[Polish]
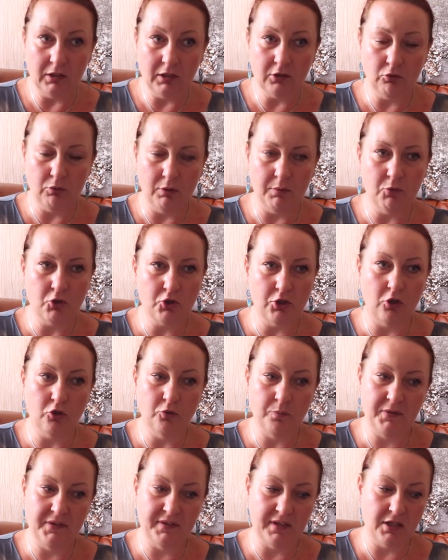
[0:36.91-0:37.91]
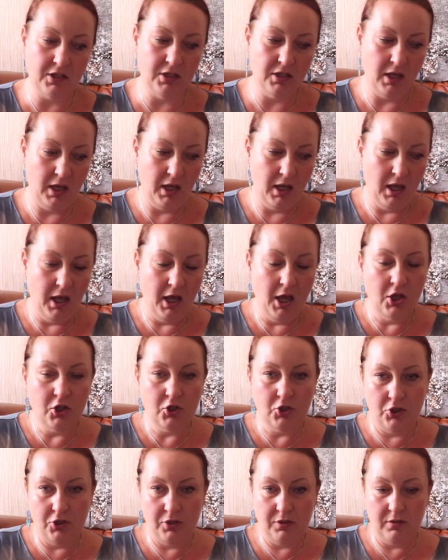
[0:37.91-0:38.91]
które można odpisać,
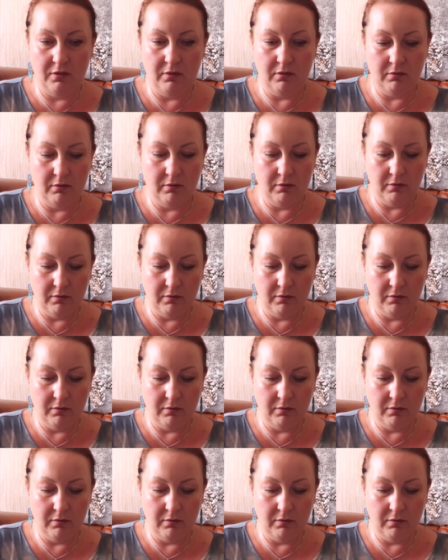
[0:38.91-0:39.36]
czy e,